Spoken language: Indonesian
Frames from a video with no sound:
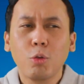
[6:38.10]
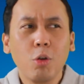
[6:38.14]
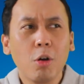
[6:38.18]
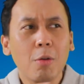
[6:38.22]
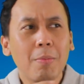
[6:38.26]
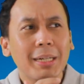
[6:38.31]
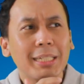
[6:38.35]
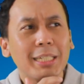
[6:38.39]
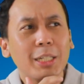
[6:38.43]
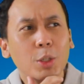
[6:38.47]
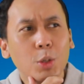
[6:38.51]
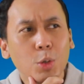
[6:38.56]
gue
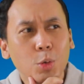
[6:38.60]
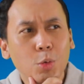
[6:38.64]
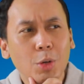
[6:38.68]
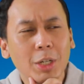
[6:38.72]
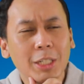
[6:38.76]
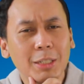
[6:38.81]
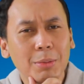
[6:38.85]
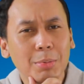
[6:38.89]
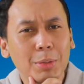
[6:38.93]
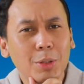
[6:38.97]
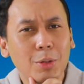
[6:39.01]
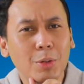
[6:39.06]
masih
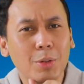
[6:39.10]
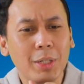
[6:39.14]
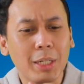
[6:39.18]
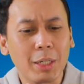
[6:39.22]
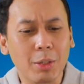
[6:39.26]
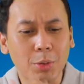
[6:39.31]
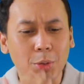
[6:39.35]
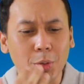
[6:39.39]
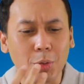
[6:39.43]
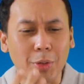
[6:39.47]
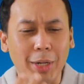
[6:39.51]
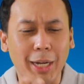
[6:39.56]
nungguin
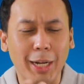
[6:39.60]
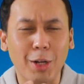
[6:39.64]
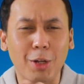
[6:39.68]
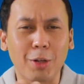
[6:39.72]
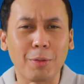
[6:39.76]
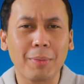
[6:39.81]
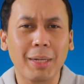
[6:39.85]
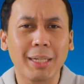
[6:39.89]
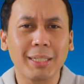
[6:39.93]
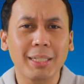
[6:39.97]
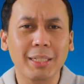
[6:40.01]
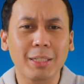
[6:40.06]
sebetulnya untuk Elon
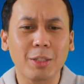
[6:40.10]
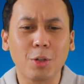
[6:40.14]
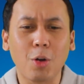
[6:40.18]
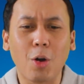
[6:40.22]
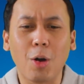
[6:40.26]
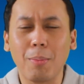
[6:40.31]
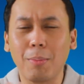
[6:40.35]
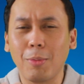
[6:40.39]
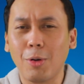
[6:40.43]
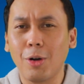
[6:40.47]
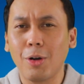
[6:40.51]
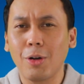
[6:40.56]
Musk
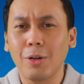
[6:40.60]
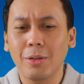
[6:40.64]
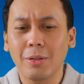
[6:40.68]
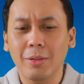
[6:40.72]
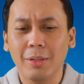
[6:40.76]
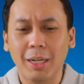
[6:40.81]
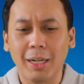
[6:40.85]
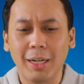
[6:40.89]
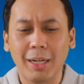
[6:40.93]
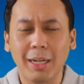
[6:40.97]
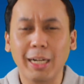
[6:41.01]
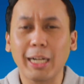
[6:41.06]

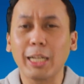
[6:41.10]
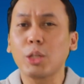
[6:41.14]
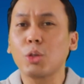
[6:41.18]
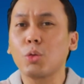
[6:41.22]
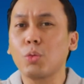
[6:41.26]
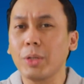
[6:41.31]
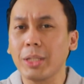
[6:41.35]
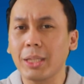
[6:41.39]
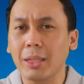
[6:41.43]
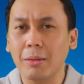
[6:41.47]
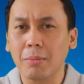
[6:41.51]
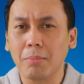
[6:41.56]
ngomong uh,
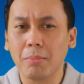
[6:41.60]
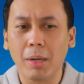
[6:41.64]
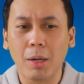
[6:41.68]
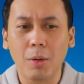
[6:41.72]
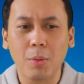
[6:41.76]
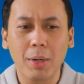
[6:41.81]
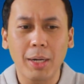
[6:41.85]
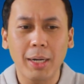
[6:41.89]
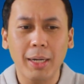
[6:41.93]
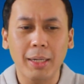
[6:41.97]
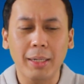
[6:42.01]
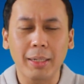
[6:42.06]
nge-tweet
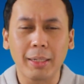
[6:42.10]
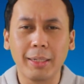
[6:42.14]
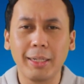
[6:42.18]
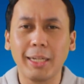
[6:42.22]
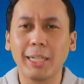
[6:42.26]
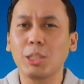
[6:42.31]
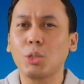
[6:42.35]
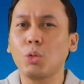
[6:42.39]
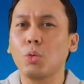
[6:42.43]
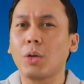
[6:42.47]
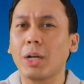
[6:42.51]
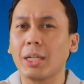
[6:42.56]
bahwa
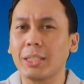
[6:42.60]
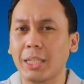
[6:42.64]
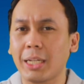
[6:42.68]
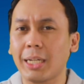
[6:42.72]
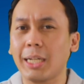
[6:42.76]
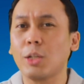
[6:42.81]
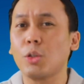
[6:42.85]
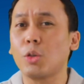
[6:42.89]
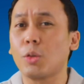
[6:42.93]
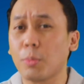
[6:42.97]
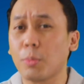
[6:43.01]
dia suka channel